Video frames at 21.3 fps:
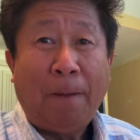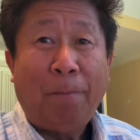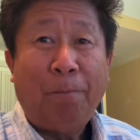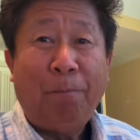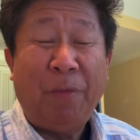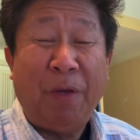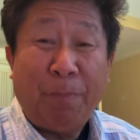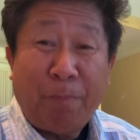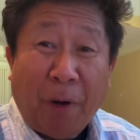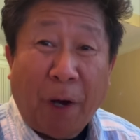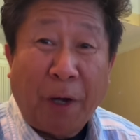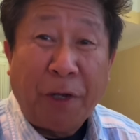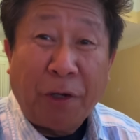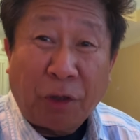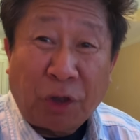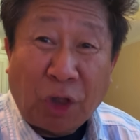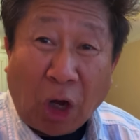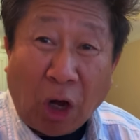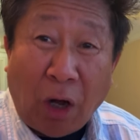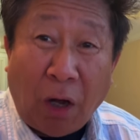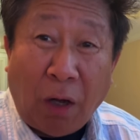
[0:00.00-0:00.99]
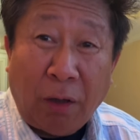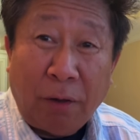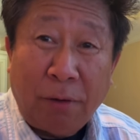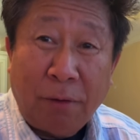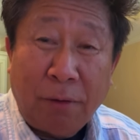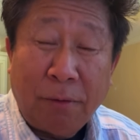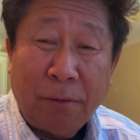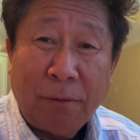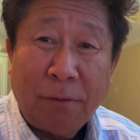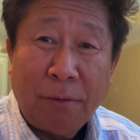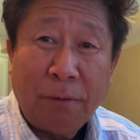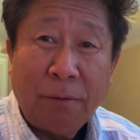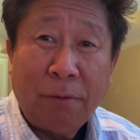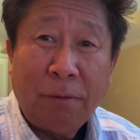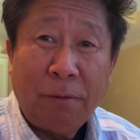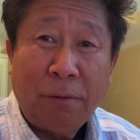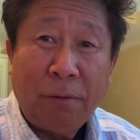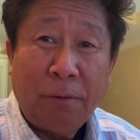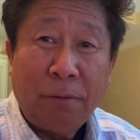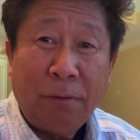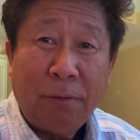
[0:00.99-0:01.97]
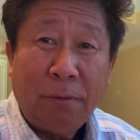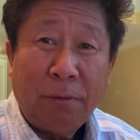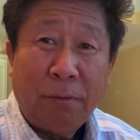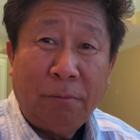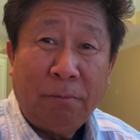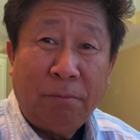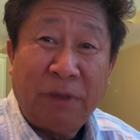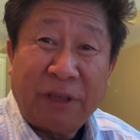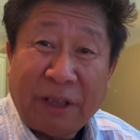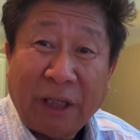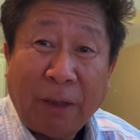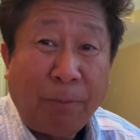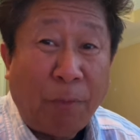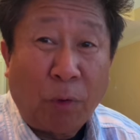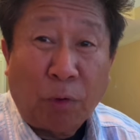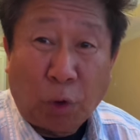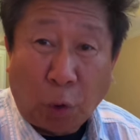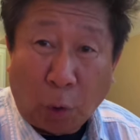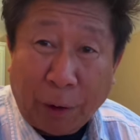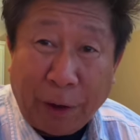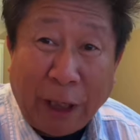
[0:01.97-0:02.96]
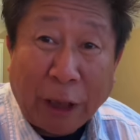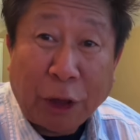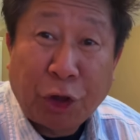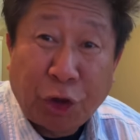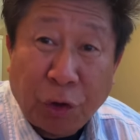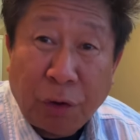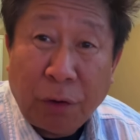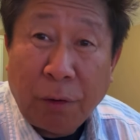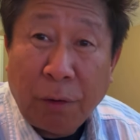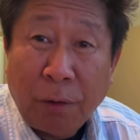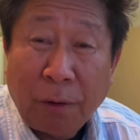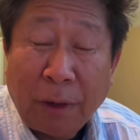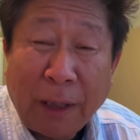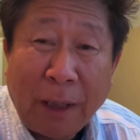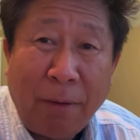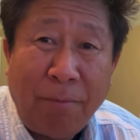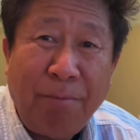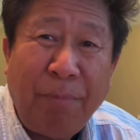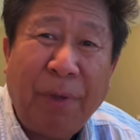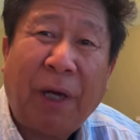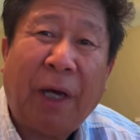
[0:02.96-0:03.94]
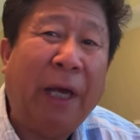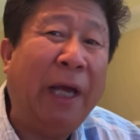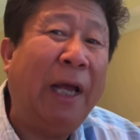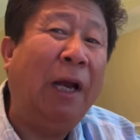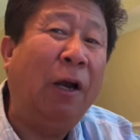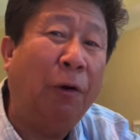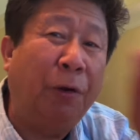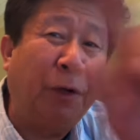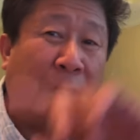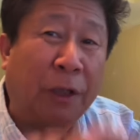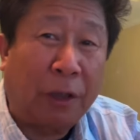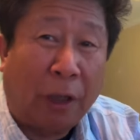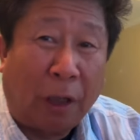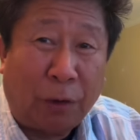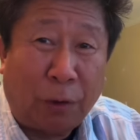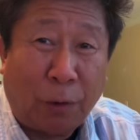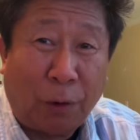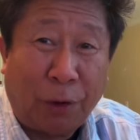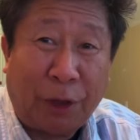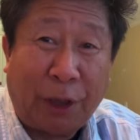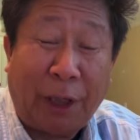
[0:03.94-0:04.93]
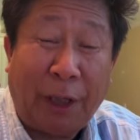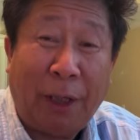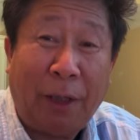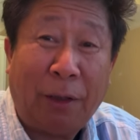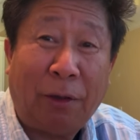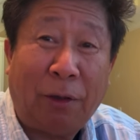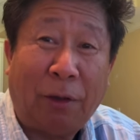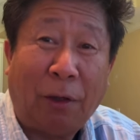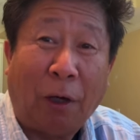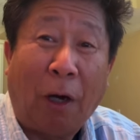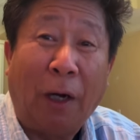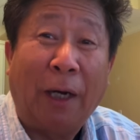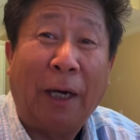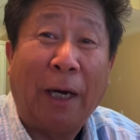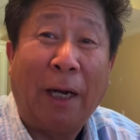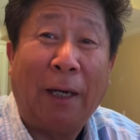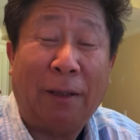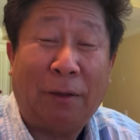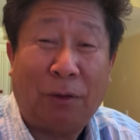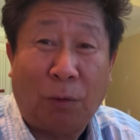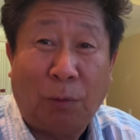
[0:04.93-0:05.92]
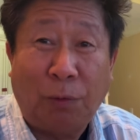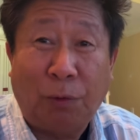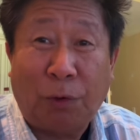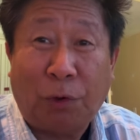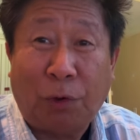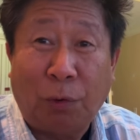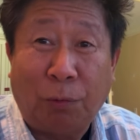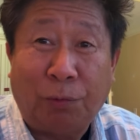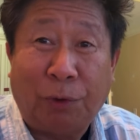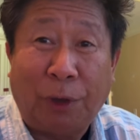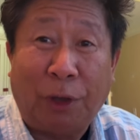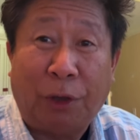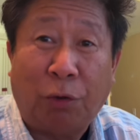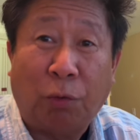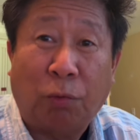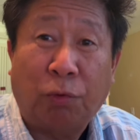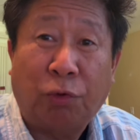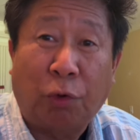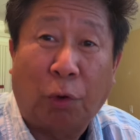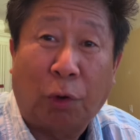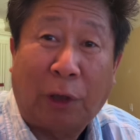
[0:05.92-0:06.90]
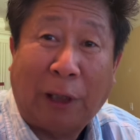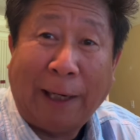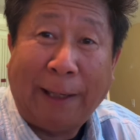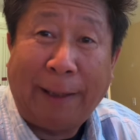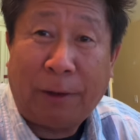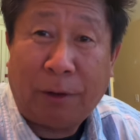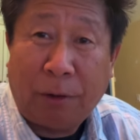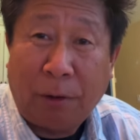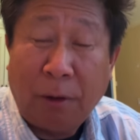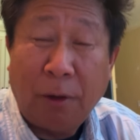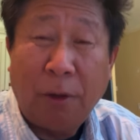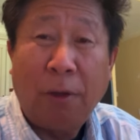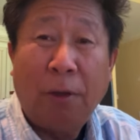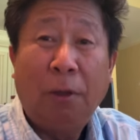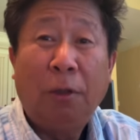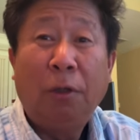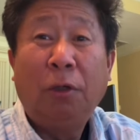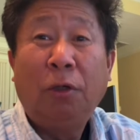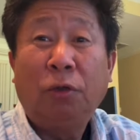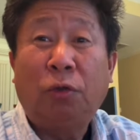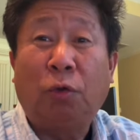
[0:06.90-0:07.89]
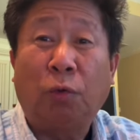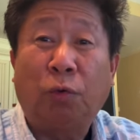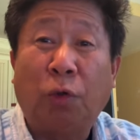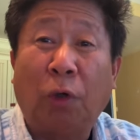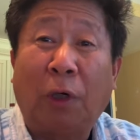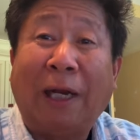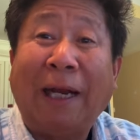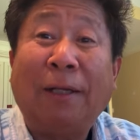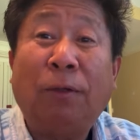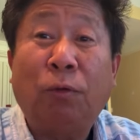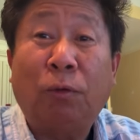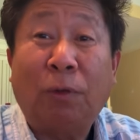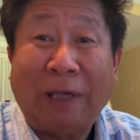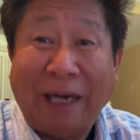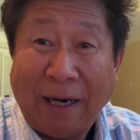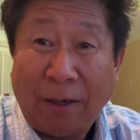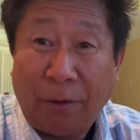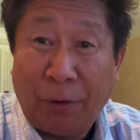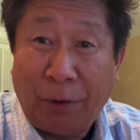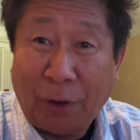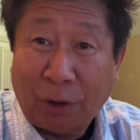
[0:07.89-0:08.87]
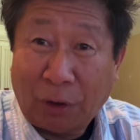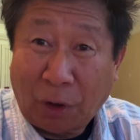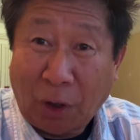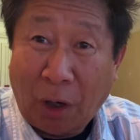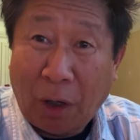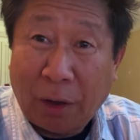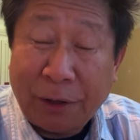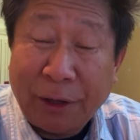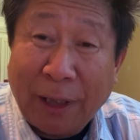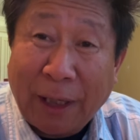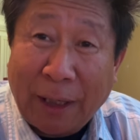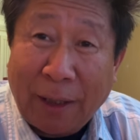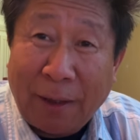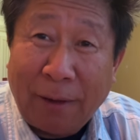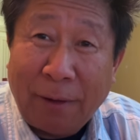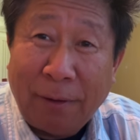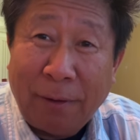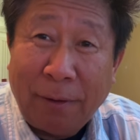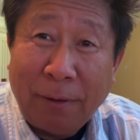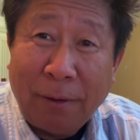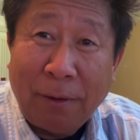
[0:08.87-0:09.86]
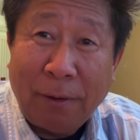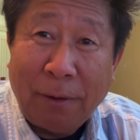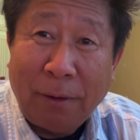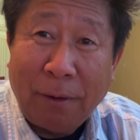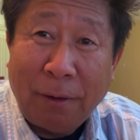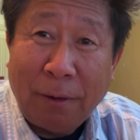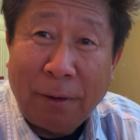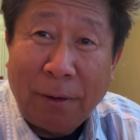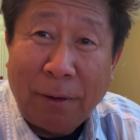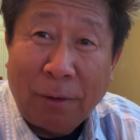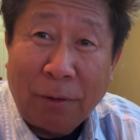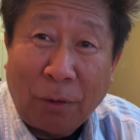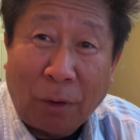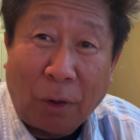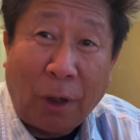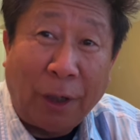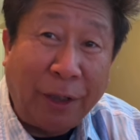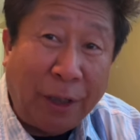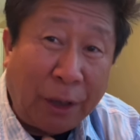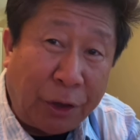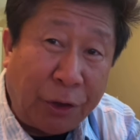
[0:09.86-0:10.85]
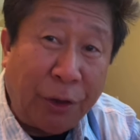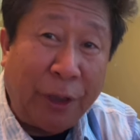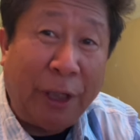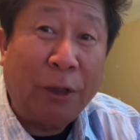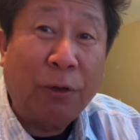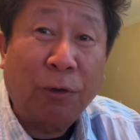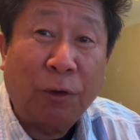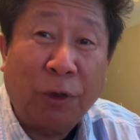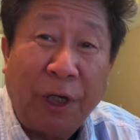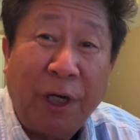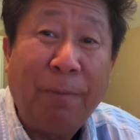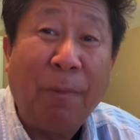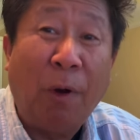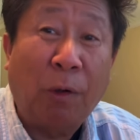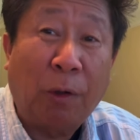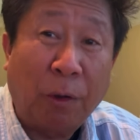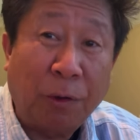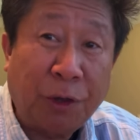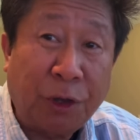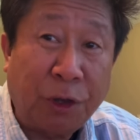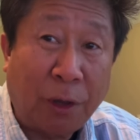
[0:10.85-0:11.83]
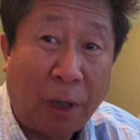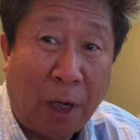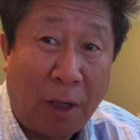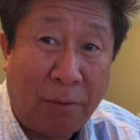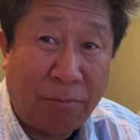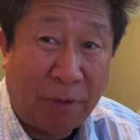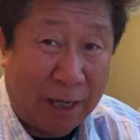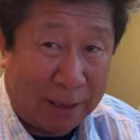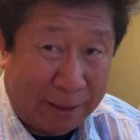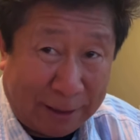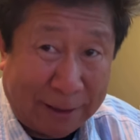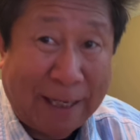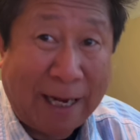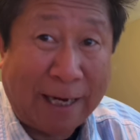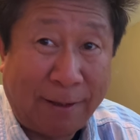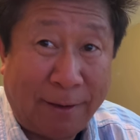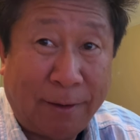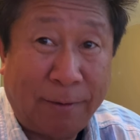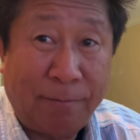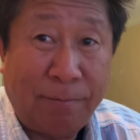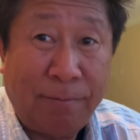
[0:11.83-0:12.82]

mình bò giờ tỏ mình cha mong thổi nhà chú nè mình khê long giờ tỏ tôi tê chó là tôi giờ thu tê tụ chuột lấy tụ chuột lấy tụ lang rồi giờ tỏ thế nào đó cái nhà chú ý tụi tôi nên mong khẩu sửa hà ta ta đó